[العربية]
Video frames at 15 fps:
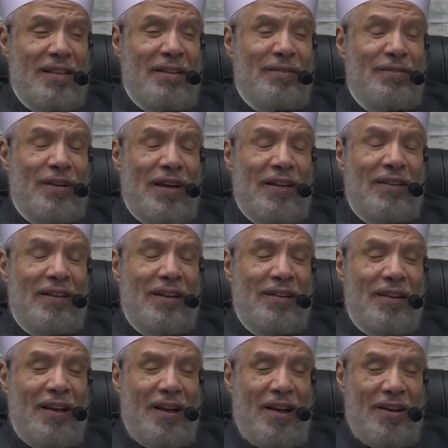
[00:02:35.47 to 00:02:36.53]
فإن
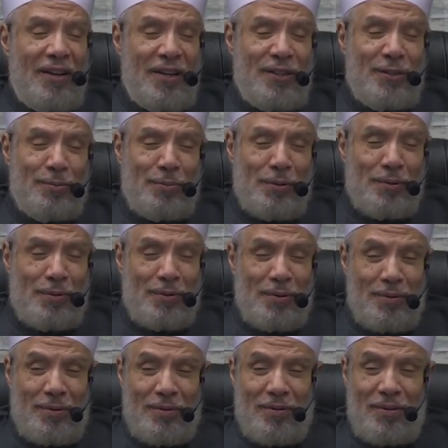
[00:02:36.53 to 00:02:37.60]
الله
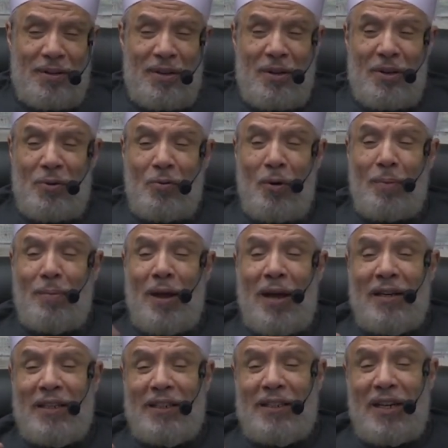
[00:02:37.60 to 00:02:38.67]
يجبره وما
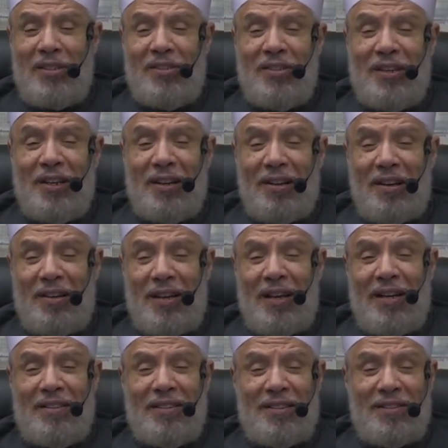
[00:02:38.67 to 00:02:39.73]
لكسر
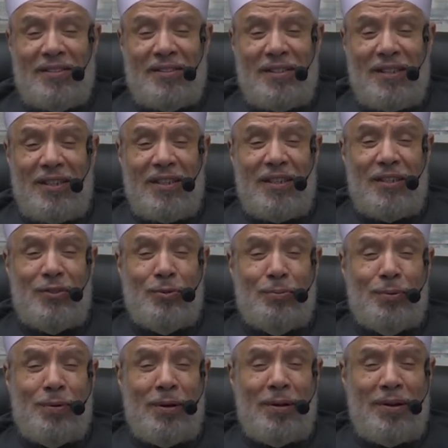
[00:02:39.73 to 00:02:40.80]
قناة الدين
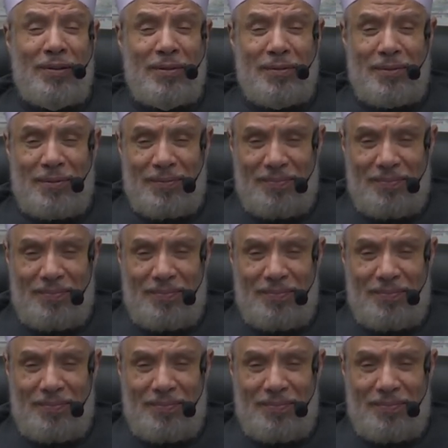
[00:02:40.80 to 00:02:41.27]
جبران